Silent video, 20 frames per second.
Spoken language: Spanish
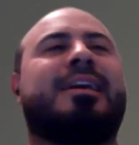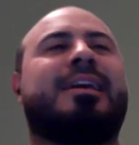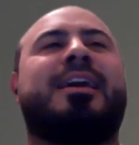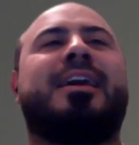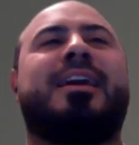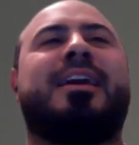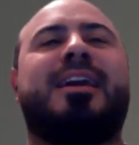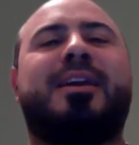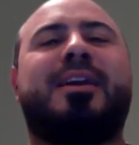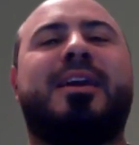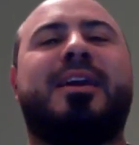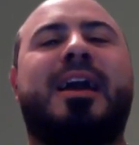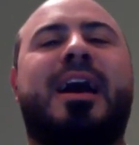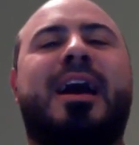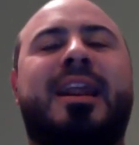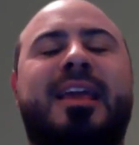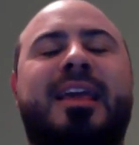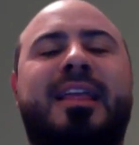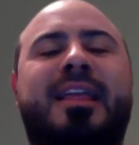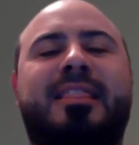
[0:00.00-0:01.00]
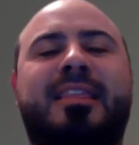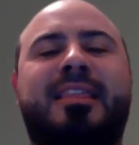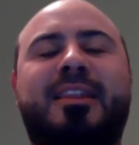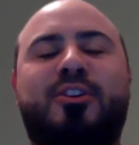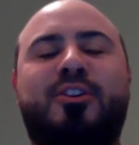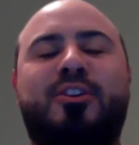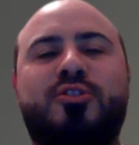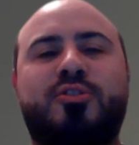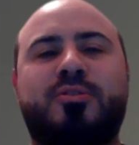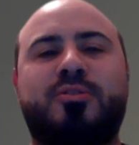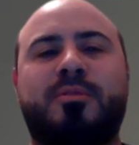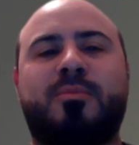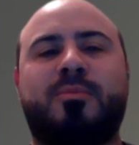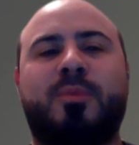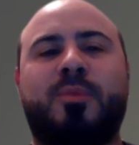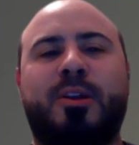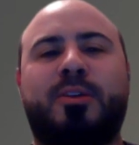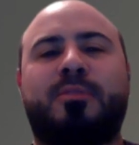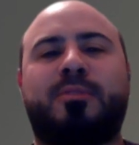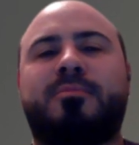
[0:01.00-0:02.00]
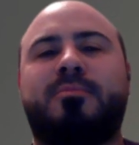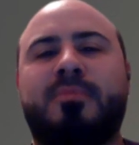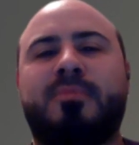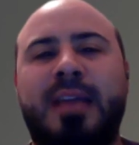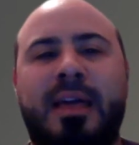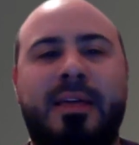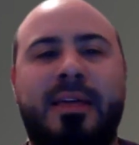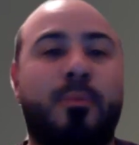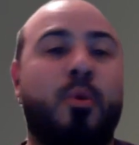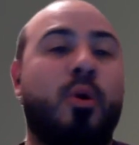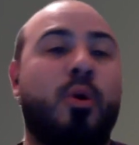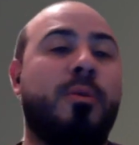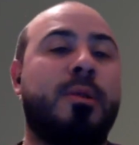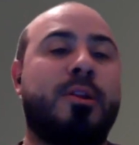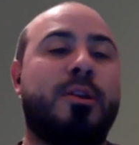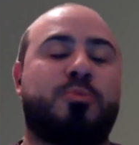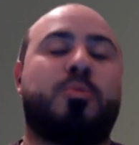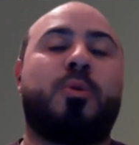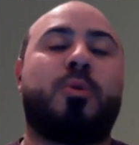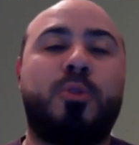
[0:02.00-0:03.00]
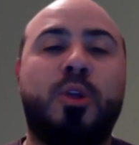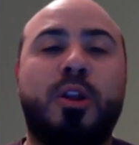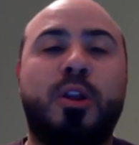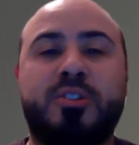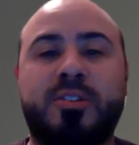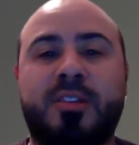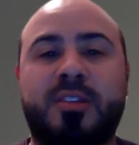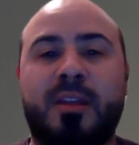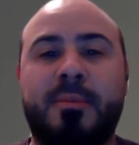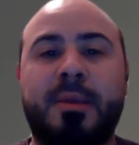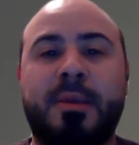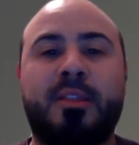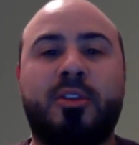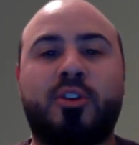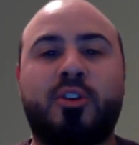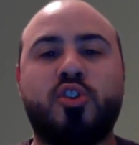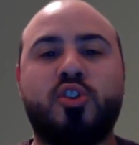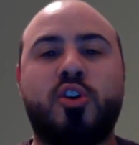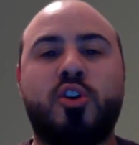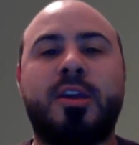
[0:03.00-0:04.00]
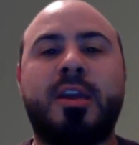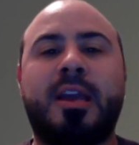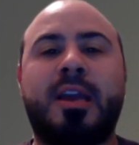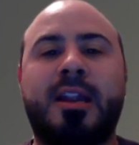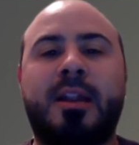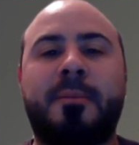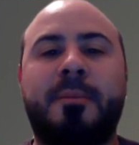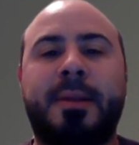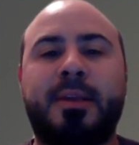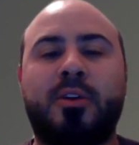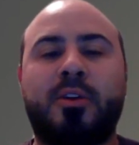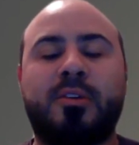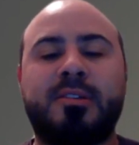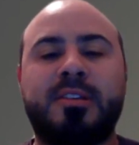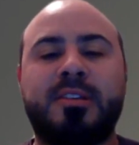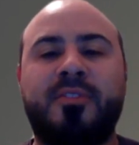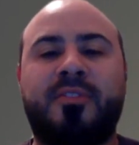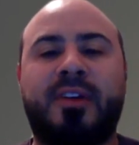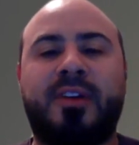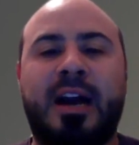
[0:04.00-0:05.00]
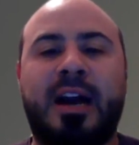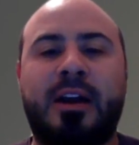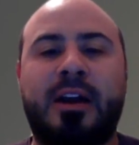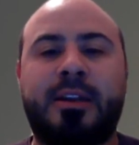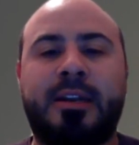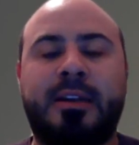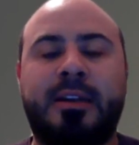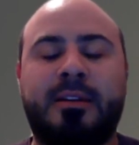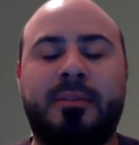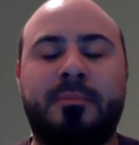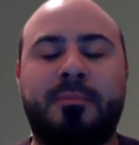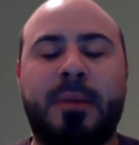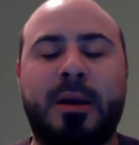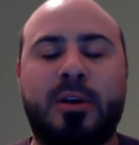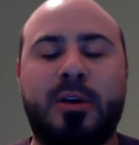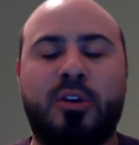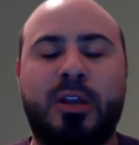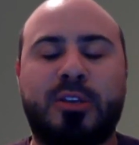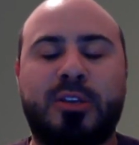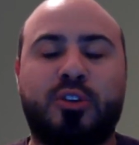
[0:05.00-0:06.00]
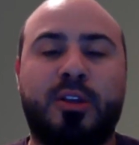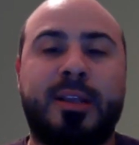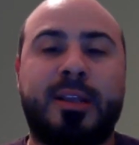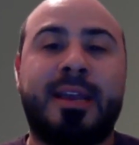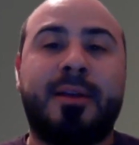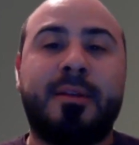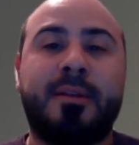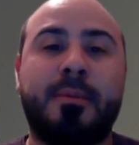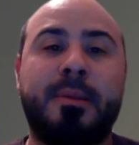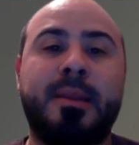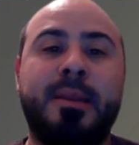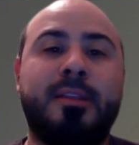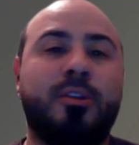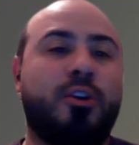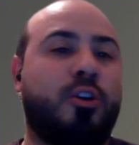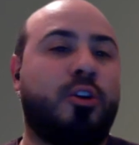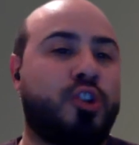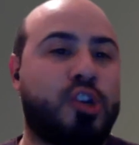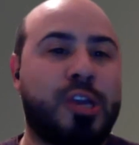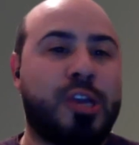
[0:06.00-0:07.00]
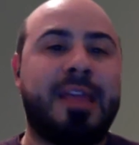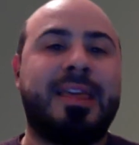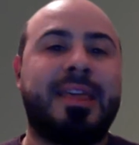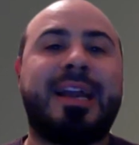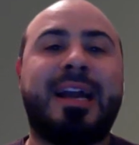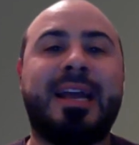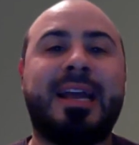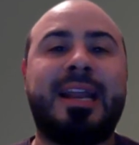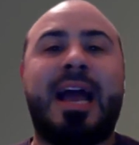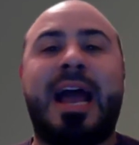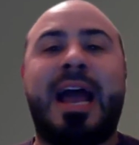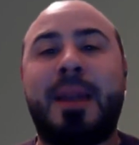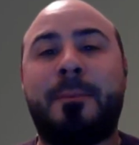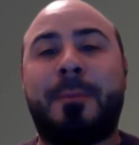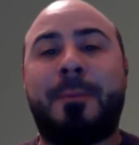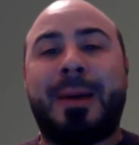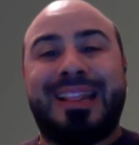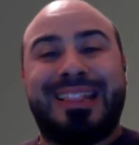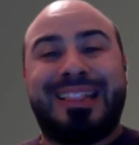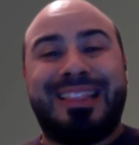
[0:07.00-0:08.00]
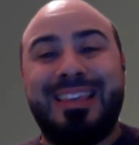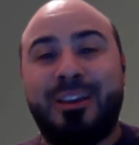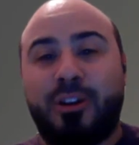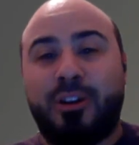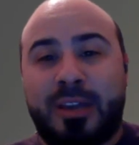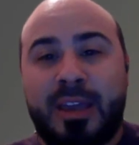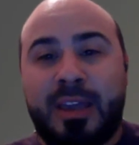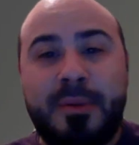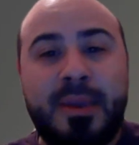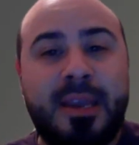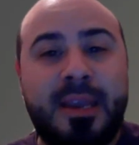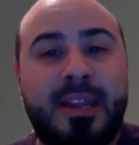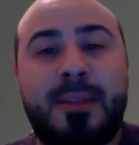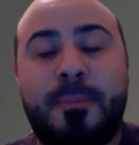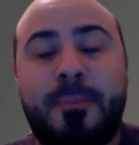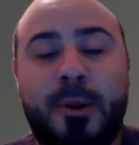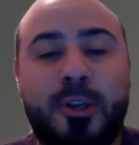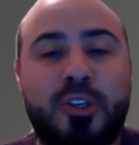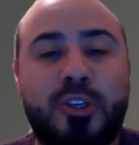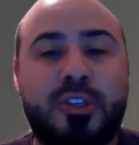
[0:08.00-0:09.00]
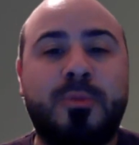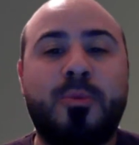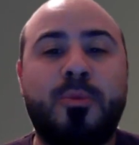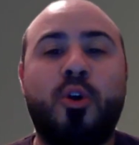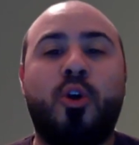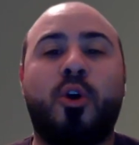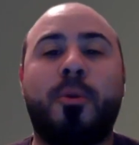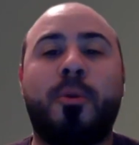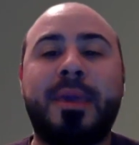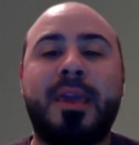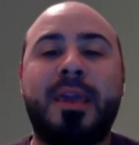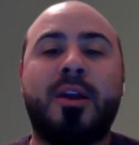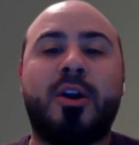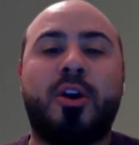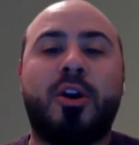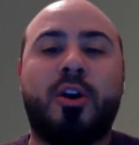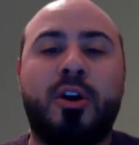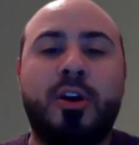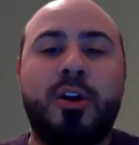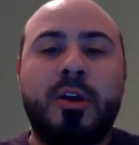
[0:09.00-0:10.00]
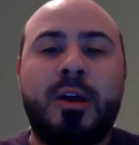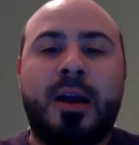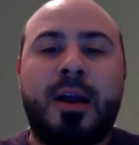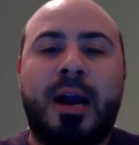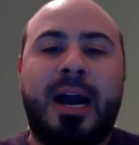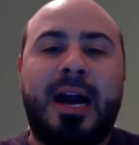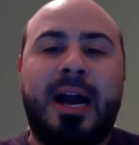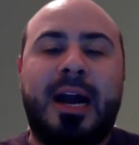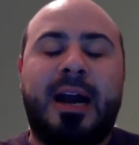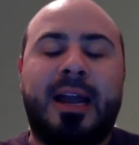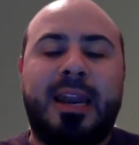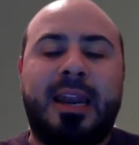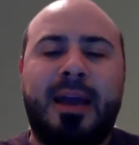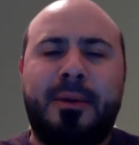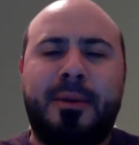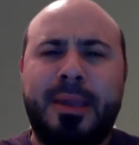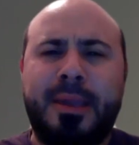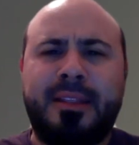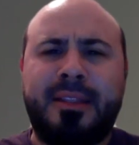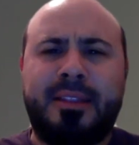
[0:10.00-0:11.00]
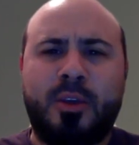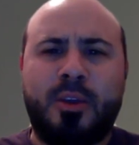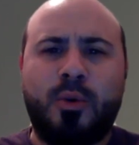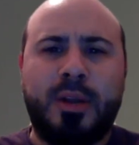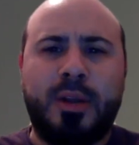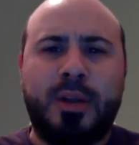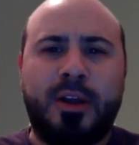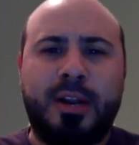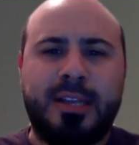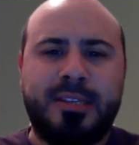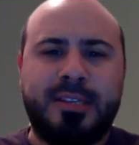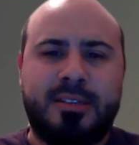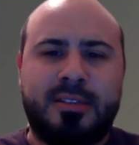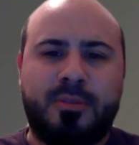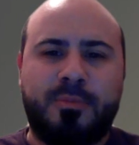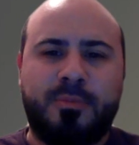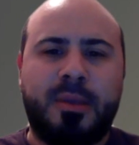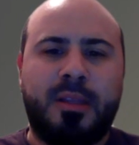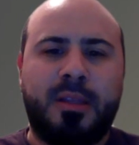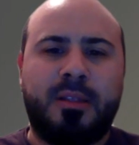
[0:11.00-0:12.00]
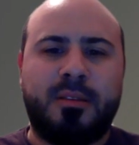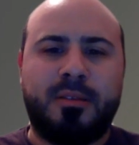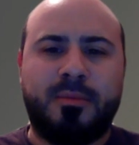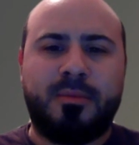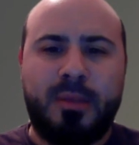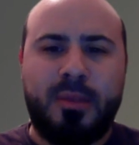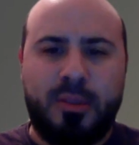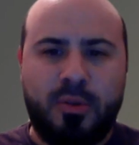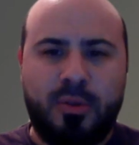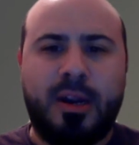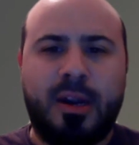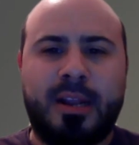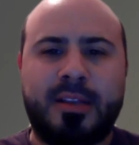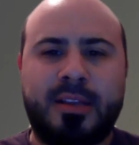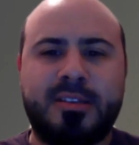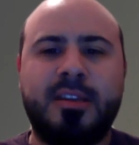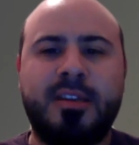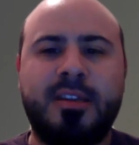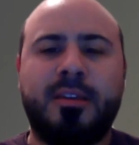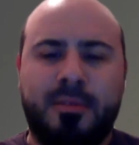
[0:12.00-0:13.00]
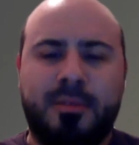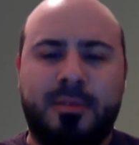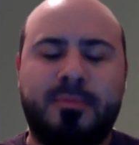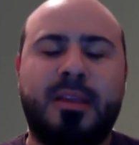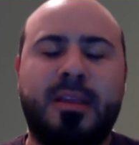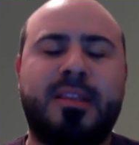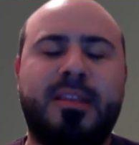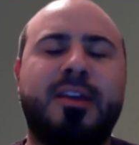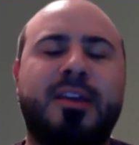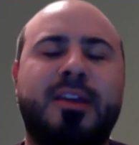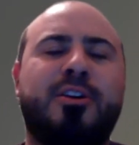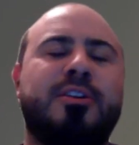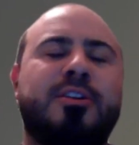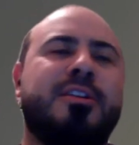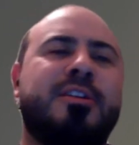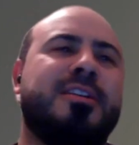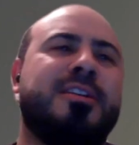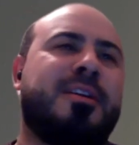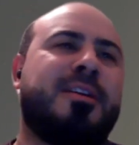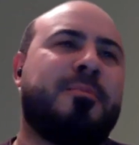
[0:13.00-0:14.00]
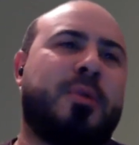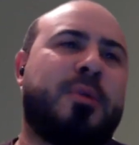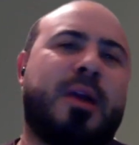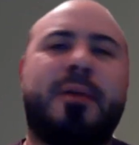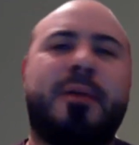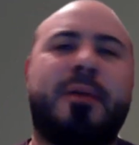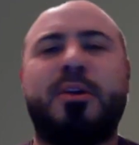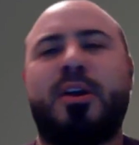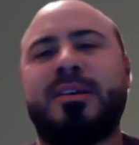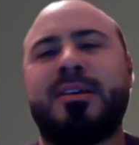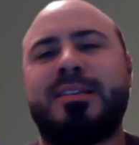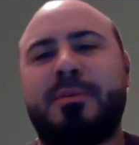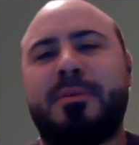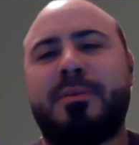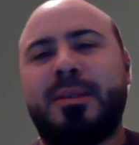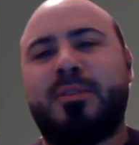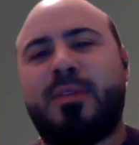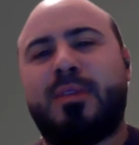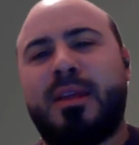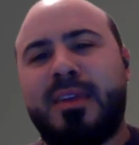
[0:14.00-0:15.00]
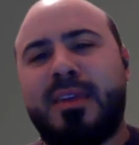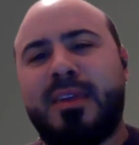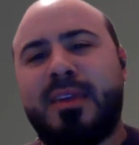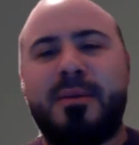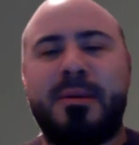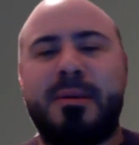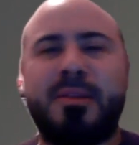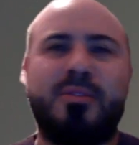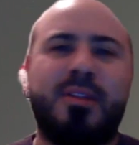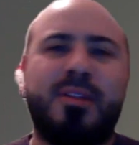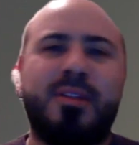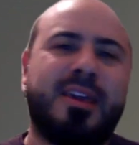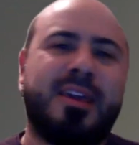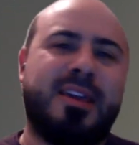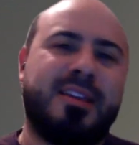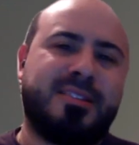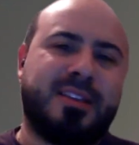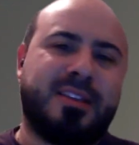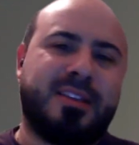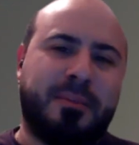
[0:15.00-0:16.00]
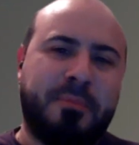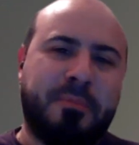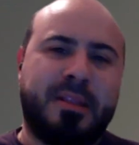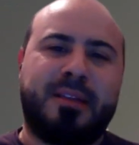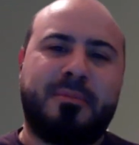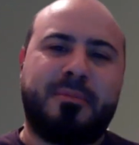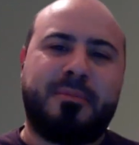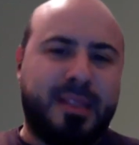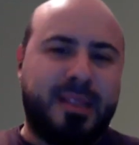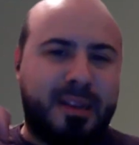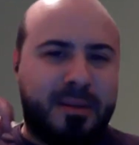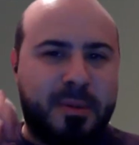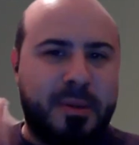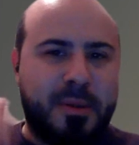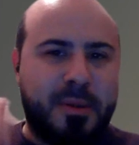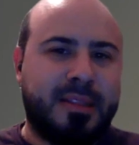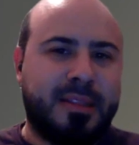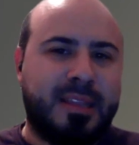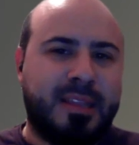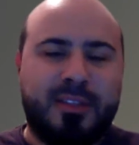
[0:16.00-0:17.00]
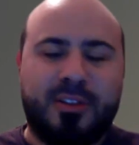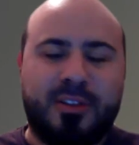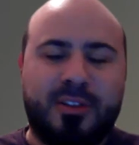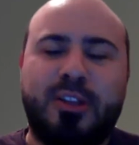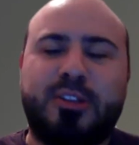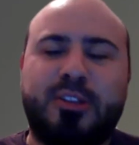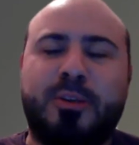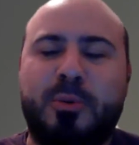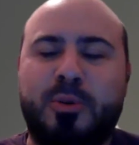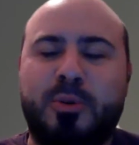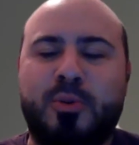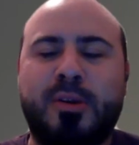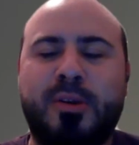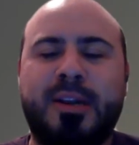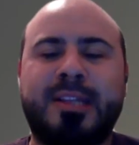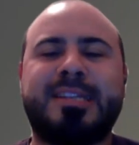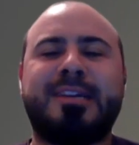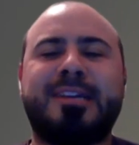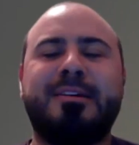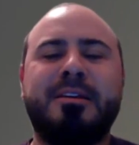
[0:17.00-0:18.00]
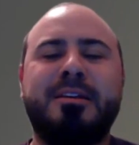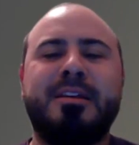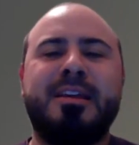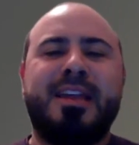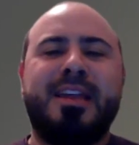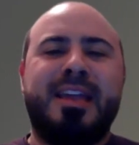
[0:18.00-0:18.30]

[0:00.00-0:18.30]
Eh, argentinos, bueno, nada, vuelve los, volvió a los entrenamientos hoy en el predio de Cefa, bajo las órdenes de Gabriel Vinito, ya de cara al partido que viene el próximo domingo a las 21 horas, 21 horas, sí, bien digo, porque había que 21 a 10, 21 a 15, me están, mientras me van tirando los datos por cucaracha,